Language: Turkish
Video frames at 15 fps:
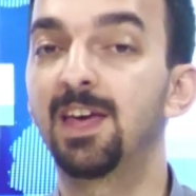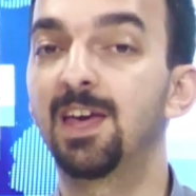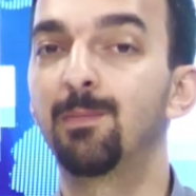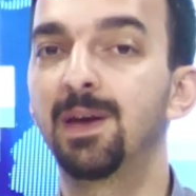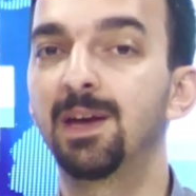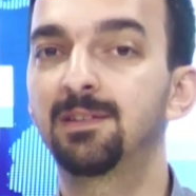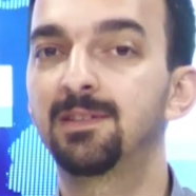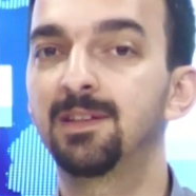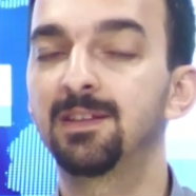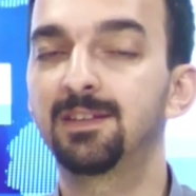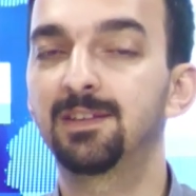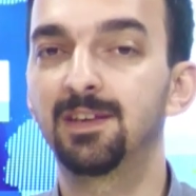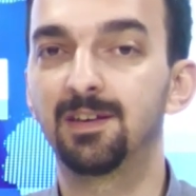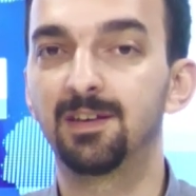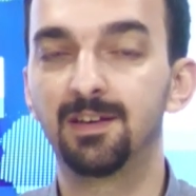Emekli dedi
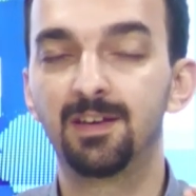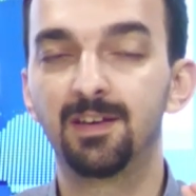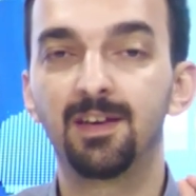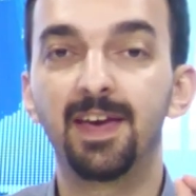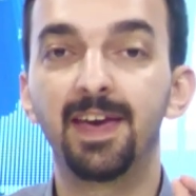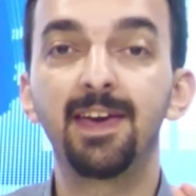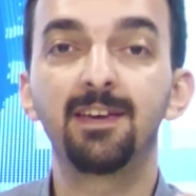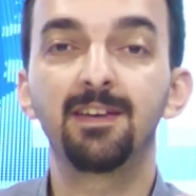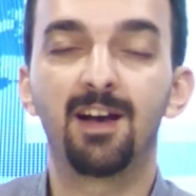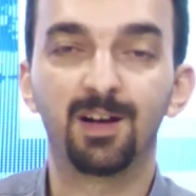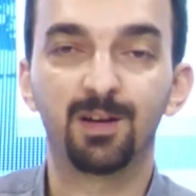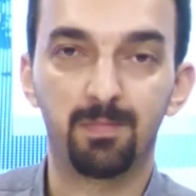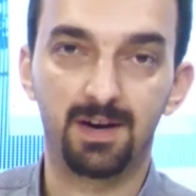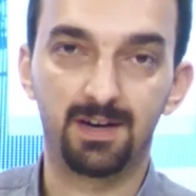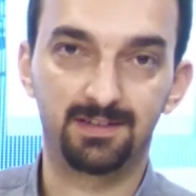ki ey
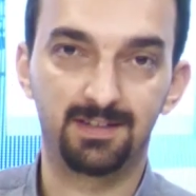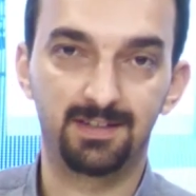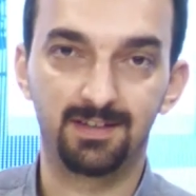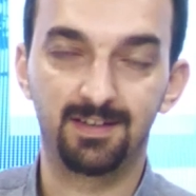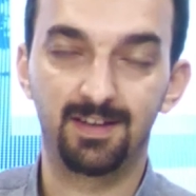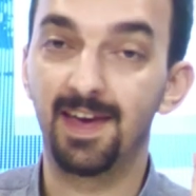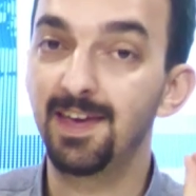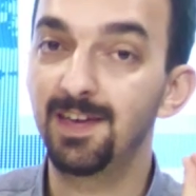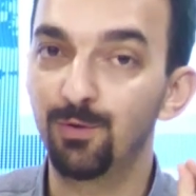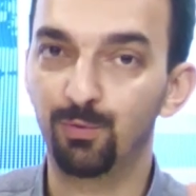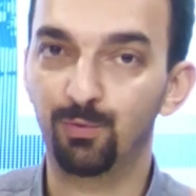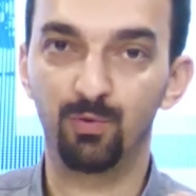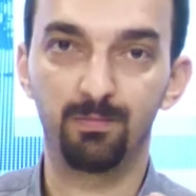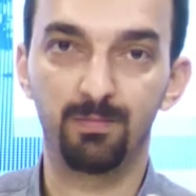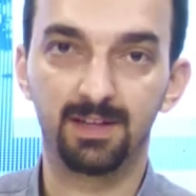AK Parti, ey
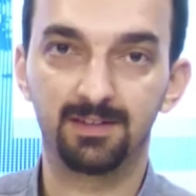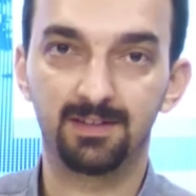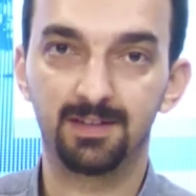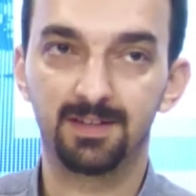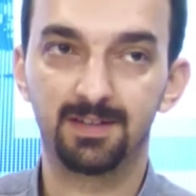hükümet